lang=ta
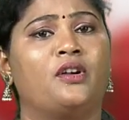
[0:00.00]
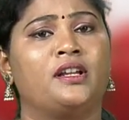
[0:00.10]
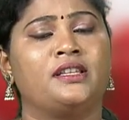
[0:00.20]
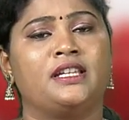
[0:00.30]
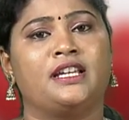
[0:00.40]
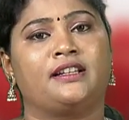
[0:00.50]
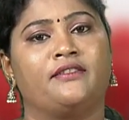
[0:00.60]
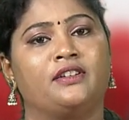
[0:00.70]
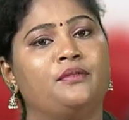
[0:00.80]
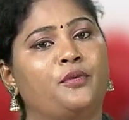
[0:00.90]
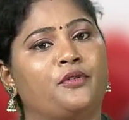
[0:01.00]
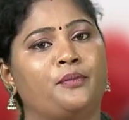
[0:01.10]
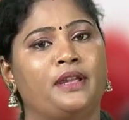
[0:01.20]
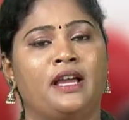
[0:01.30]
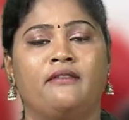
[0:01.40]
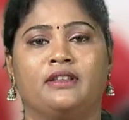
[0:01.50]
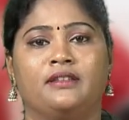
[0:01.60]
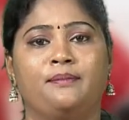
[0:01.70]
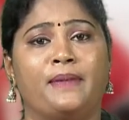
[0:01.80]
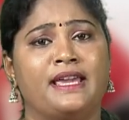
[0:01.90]
குழந்தைகிட்ட வந்து பொறுமையாக
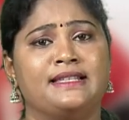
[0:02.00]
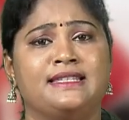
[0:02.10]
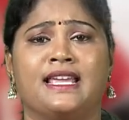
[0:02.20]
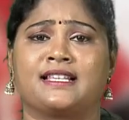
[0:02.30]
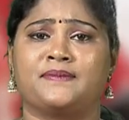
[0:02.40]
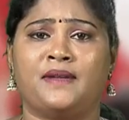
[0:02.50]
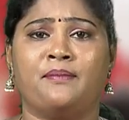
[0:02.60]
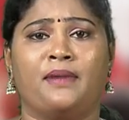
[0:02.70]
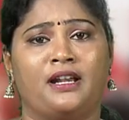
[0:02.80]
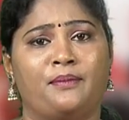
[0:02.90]
வந்து பேசி எக்ஸ்பிளைன் பண்ண